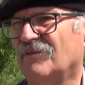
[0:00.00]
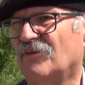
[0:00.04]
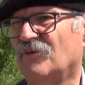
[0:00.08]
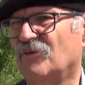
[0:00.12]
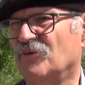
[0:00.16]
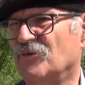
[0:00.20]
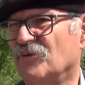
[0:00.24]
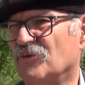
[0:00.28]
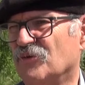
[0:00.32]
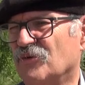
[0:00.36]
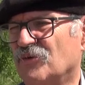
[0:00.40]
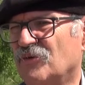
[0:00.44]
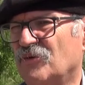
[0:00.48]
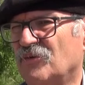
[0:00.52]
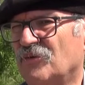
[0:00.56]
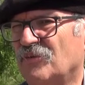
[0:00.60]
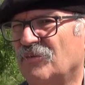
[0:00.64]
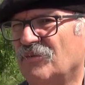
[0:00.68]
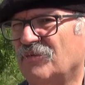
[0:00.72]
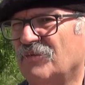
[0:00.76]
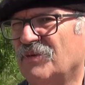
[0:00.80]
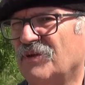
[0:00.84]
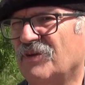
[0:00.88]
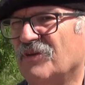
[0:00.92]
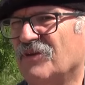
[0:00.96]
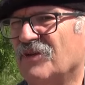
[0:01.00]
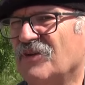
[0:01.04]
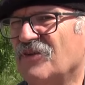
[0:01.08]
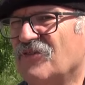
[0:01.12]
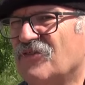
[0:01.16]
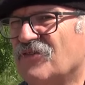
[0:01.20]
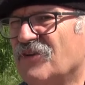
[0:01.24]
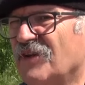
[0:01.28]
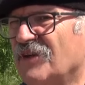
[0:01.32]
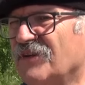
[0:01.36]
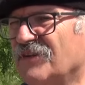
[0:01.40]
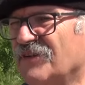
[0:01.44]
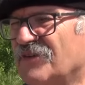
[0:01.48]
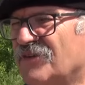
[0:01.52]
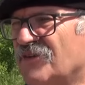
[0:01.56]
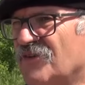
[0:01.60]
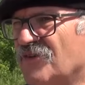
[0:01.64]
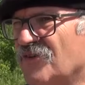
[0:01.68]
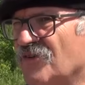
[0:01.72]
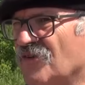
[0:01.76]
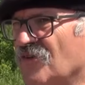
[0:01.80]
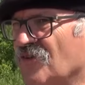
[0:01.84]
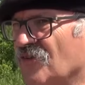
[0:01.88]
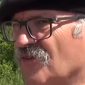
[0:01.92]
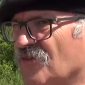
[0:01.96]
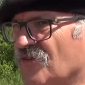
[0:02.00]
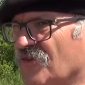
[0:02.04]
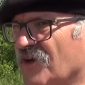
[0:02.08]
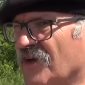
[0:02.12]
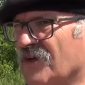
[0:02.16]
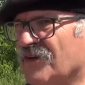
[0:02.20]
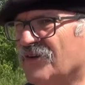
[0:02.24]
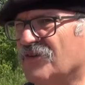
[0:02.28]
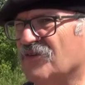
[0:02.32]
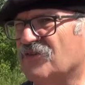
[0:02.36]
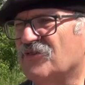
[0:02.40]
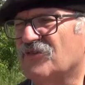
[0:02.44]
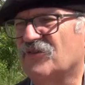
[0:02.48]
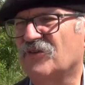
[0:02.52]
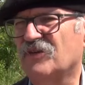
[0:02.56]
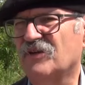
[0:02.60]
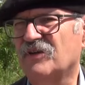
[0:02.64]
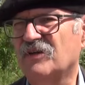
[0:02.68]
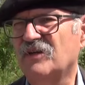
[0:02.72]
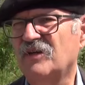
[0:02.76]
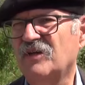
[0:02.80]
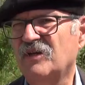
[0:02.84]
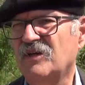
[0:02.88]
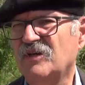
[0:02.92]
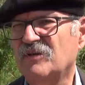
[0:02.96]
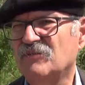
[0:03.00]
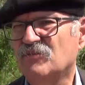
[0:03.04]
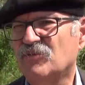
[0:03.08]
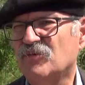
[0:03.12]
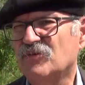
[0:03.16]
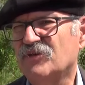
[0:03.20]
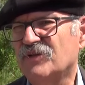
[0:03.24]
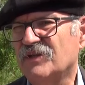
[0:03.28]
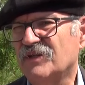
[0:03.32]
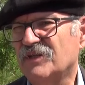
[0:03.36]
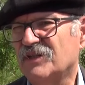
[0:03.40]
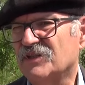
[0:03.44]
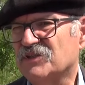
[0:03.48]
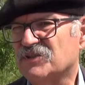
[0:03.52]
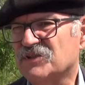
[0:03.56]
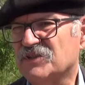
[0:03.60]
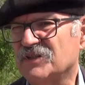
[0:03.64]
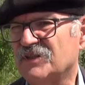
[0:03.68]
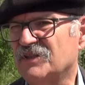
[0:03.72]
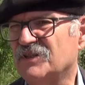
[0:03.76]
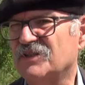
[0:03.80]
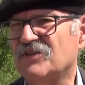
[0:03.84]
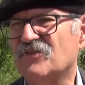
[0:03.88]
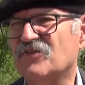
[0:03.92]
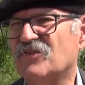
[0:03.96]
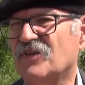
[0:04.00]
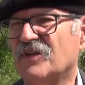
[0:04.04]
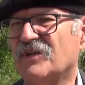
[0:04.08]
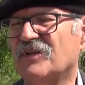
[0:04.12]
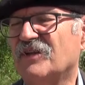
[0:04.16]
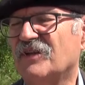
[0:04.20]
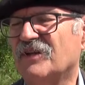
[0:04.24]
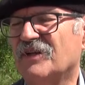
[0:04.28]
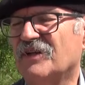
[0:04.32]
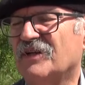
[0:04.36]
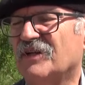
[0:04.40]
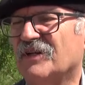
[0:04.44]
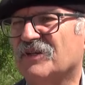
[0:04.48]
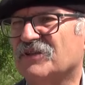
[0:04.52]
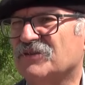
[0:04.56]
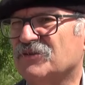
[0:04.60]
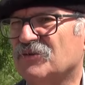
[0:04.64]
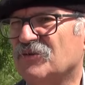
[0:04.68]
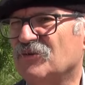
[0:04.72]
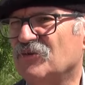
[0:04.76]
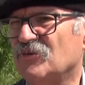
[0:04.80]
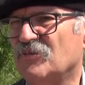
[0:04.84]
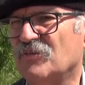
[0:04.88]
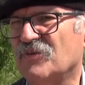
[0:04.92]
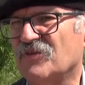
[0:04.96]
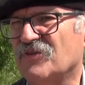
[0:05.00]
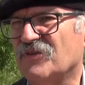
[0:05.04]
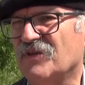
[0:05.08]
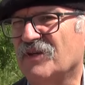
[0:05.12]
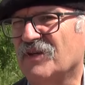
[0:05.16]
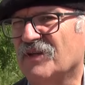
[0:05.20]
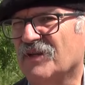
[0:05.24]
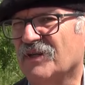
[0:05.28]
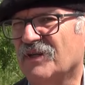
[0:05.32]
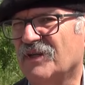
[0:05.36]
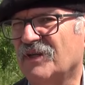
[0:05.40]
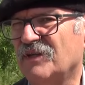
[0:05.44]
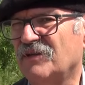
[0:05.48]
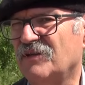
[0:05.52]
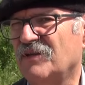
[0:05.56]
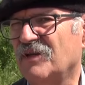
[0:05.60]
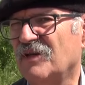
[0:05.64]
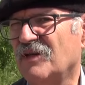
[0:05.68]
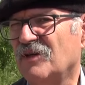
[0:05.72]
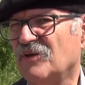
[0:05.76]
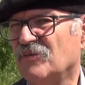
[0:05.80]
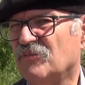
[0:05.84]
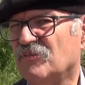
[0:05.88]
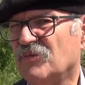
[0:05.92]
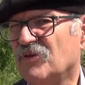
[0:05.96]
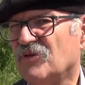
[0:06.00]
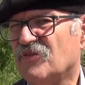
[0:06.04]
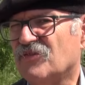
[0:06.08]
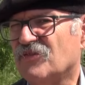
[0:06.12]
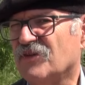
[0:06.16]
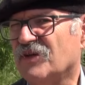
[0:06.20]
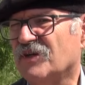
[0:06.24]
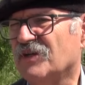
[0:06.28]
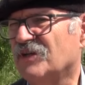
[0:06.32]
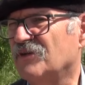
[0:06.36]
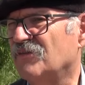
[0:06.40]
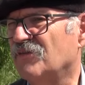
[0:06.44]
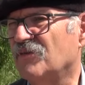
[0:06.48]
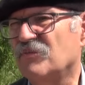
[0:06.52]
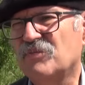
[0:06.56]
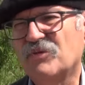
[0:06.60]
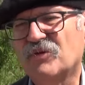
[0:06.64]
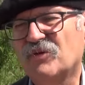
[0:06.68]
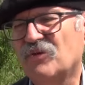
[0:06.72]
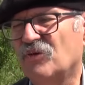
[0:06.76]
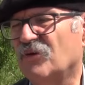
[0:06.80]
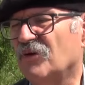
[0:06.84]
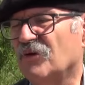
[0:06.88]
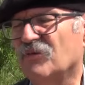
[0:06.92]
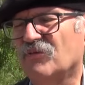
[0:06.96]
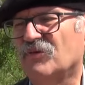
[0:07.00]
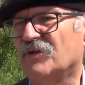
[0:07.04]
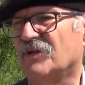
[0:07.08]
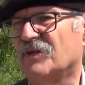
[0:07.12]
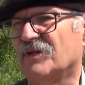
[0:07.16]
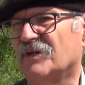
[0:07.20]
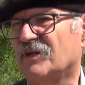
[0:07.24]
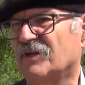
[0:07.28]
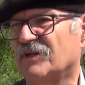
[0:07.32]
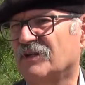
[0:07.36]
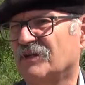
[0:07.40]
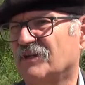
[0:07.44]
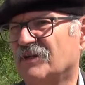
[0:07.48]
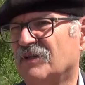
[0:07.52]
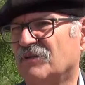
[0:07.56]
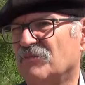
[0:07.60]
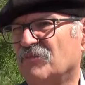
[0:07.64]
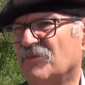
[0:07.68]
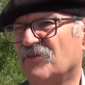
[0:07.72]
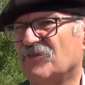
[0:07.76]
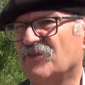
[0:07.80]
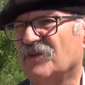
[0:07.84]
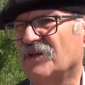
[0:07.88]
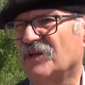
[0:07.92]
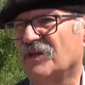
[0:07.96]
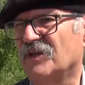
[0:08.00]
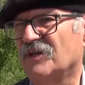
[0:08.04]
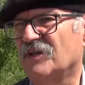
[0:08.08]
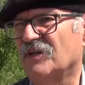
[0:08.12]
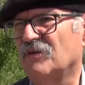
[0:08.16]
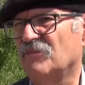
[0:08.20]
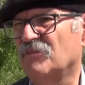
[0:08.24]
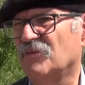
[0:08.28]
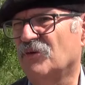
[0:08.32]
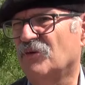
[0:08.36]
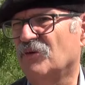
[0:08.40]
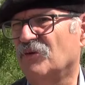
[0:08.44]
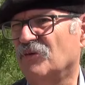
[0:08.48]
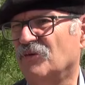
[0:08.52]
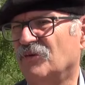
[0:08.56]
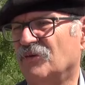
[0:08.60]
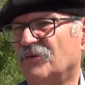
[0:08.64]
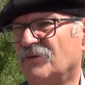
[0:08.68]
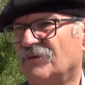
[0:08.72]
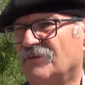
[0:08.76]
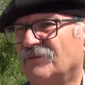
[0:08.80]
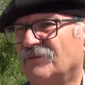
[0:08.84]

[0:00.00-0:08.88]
onuru, bir insanlık saygısı, burada yaşayan insanlara karşı duyulması gereken bir saygı ve bir görev olarak algılanması gereken bir konu.